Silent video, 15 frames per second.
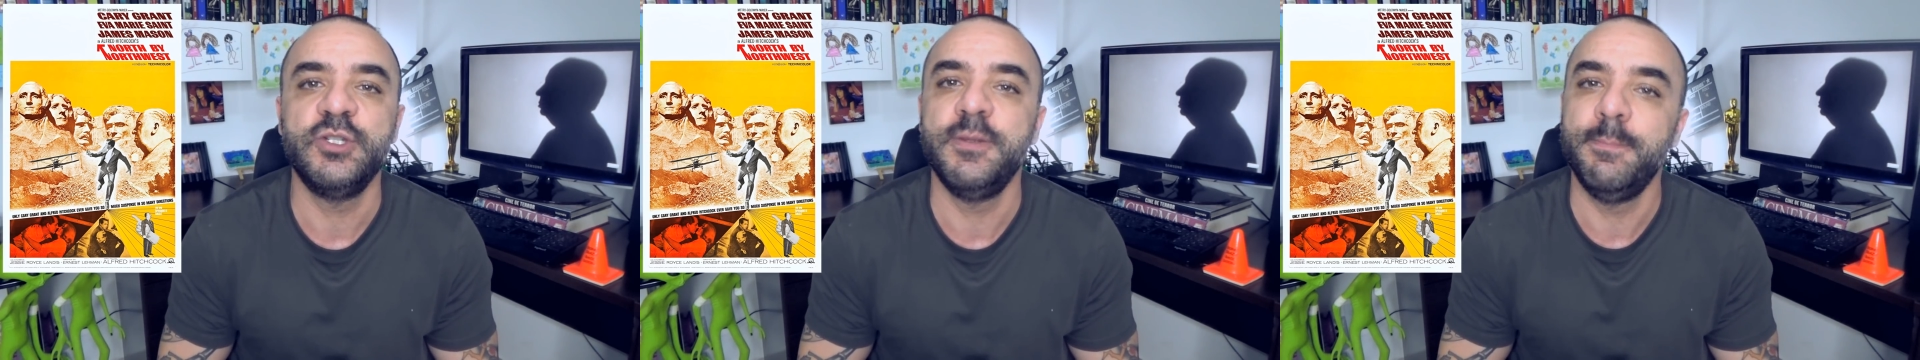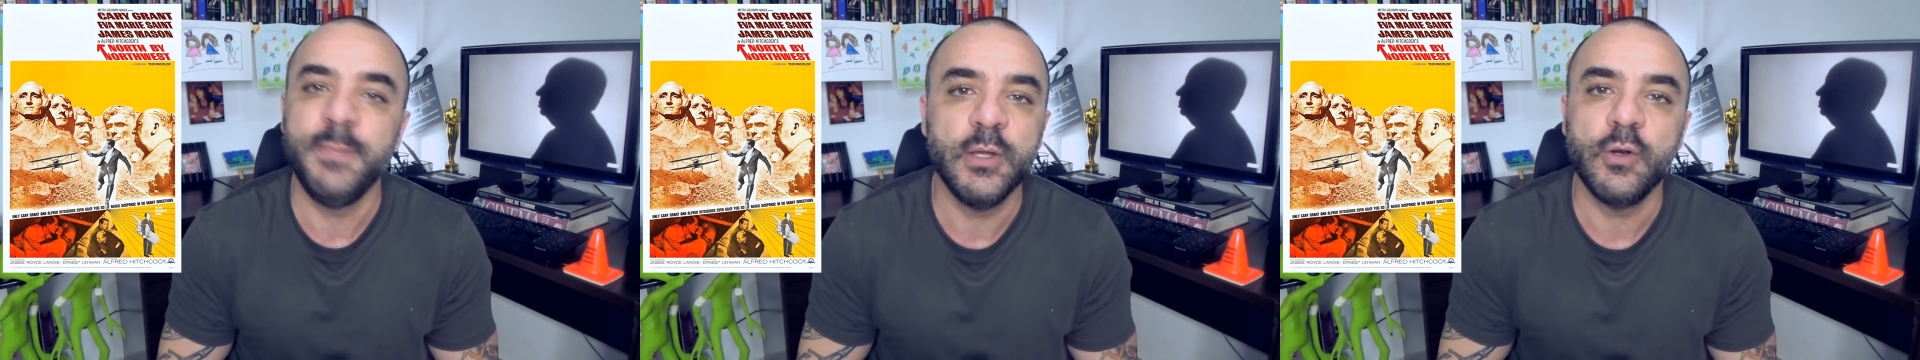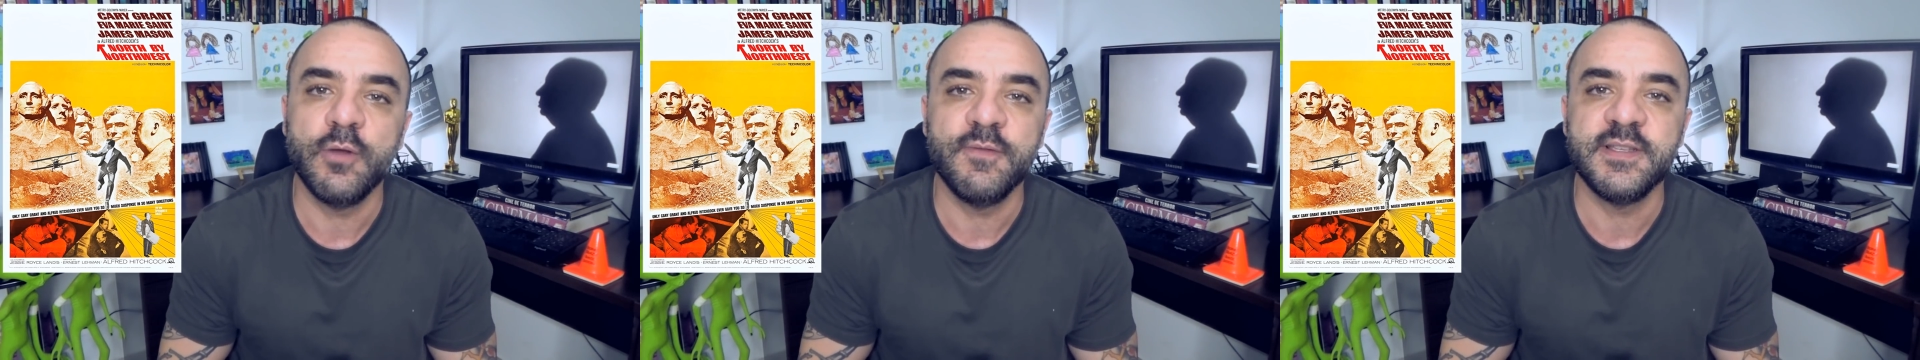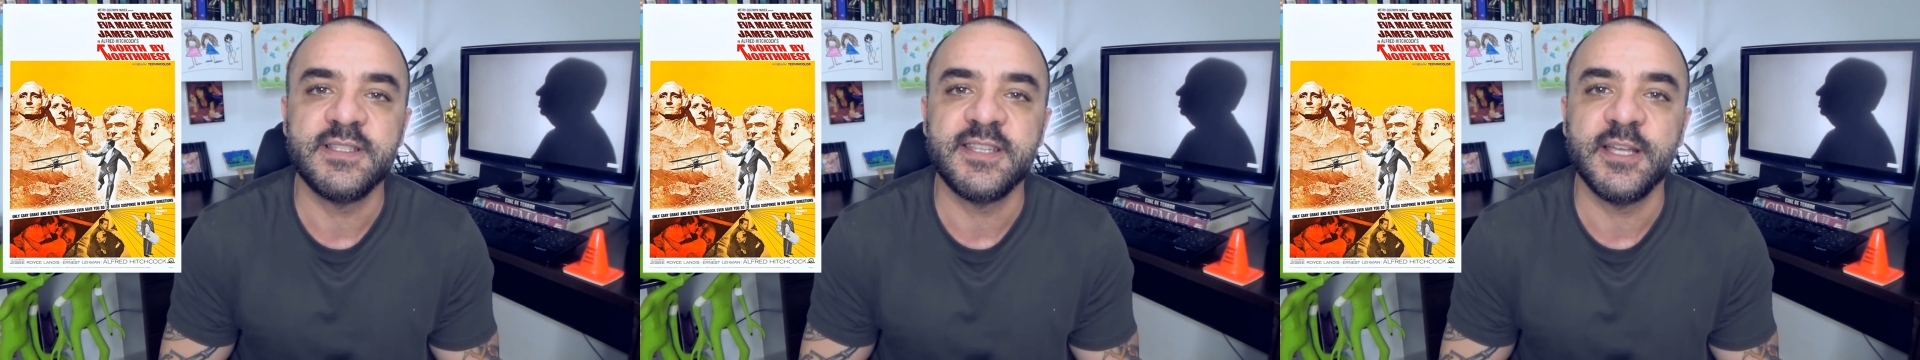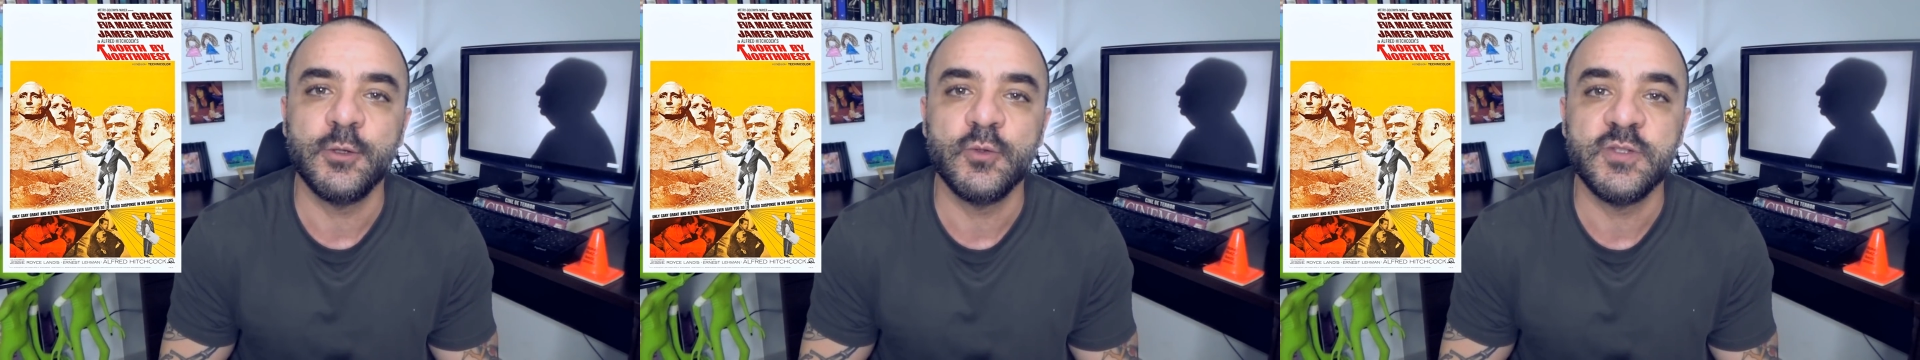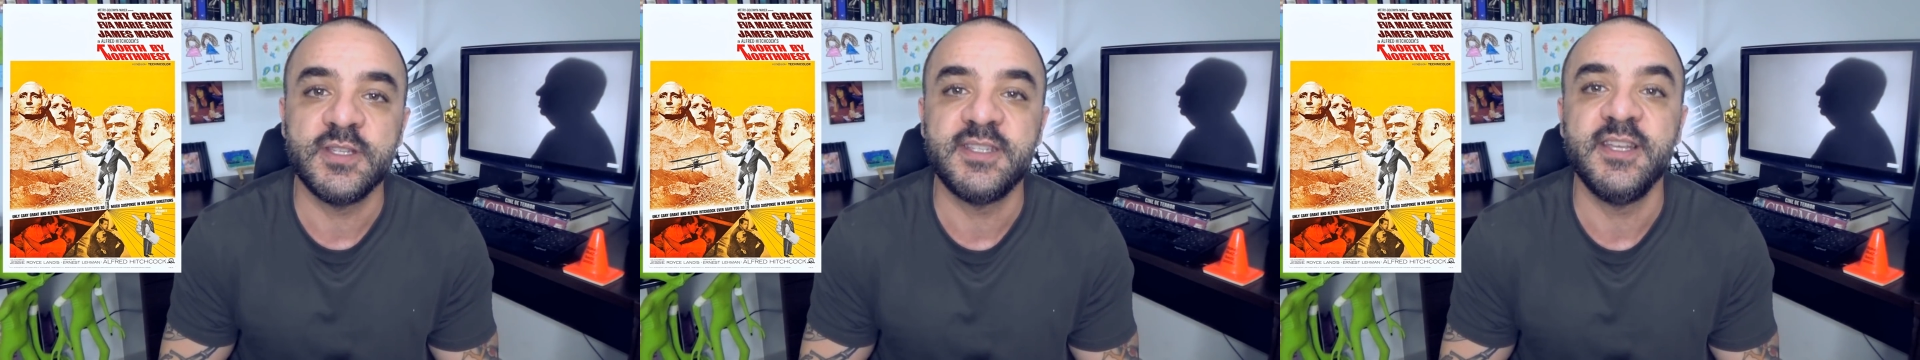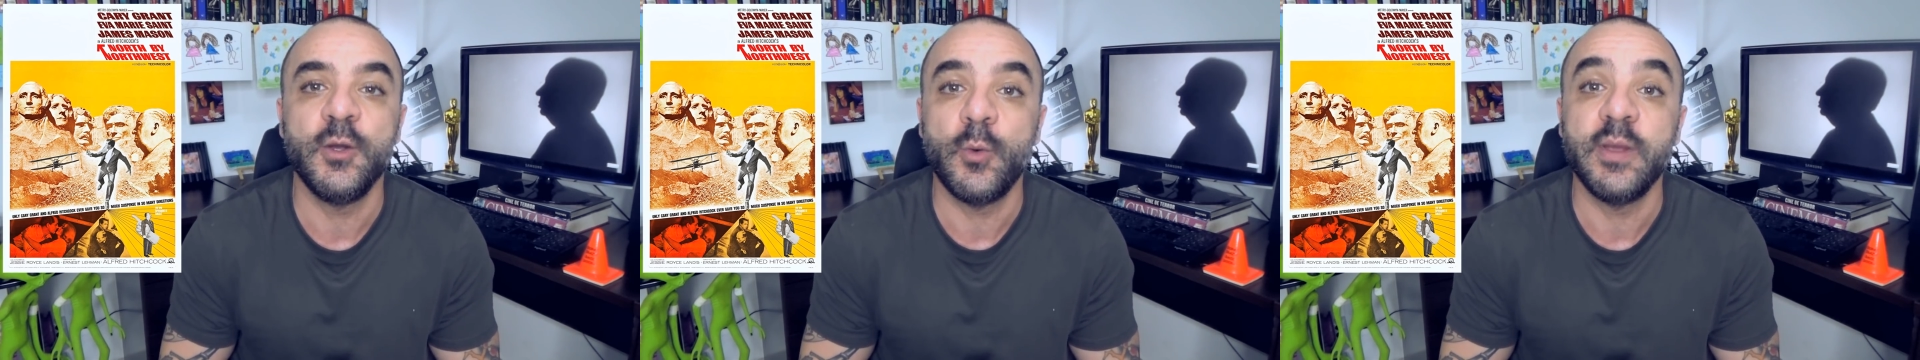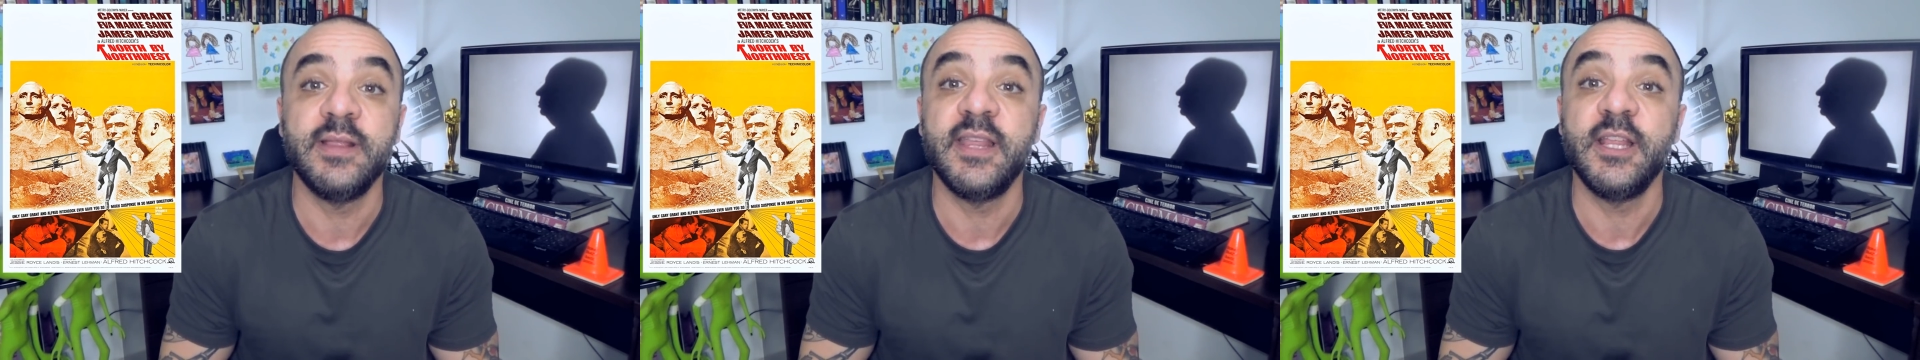de
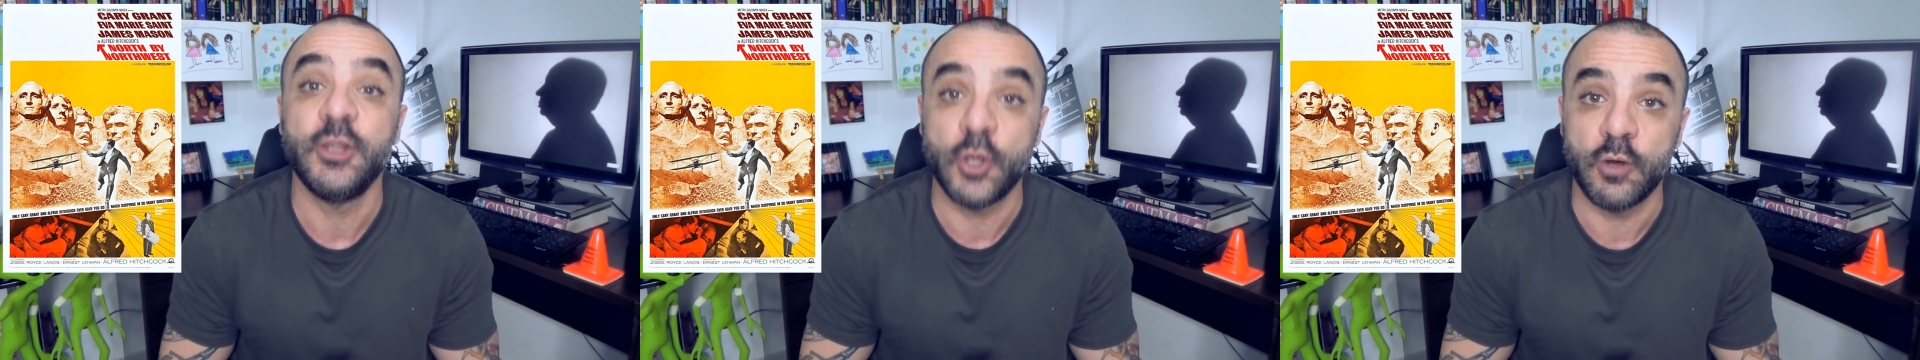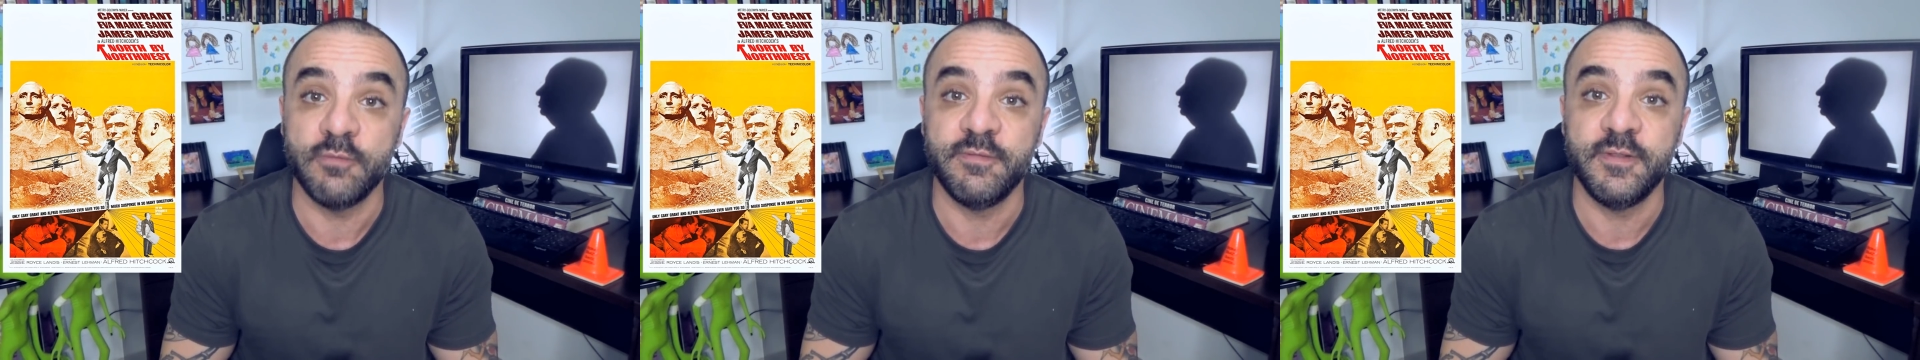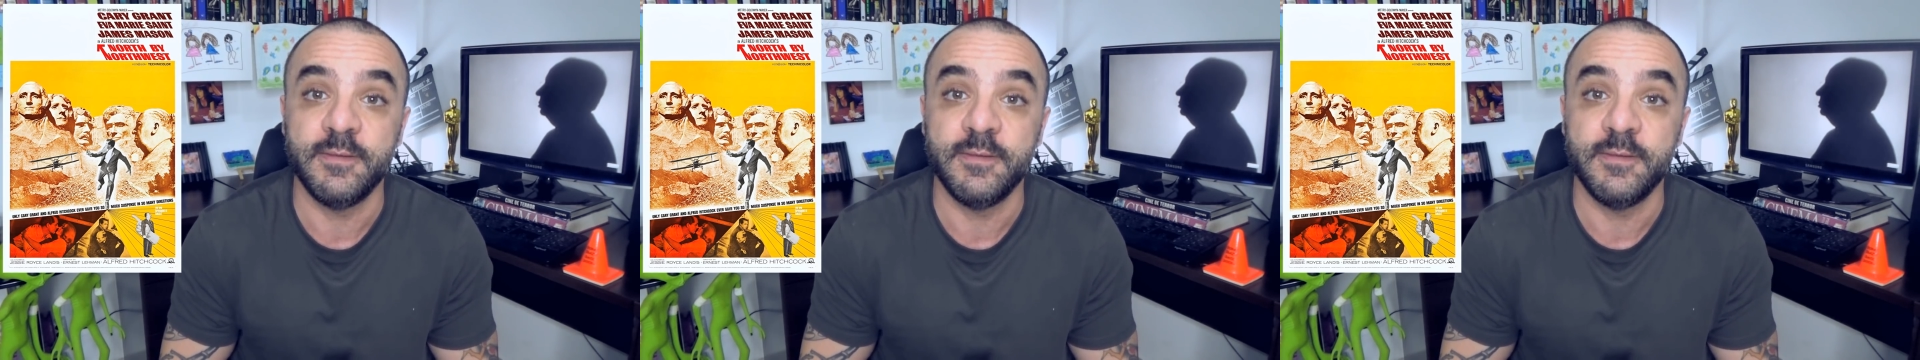1959.